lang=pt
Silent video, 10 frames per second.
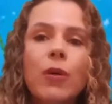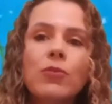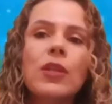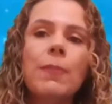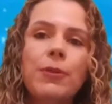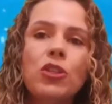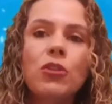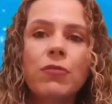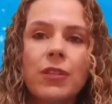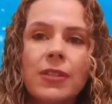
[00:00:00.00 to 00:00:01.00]
Vamos
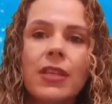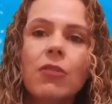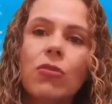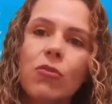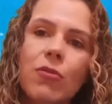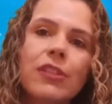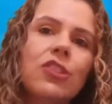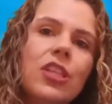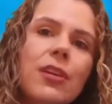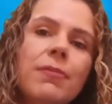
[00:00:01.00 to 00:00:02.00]
repetir o versículo com
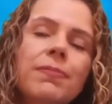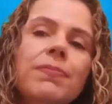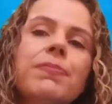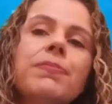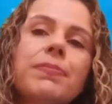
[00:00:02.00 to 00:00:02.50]
a tia?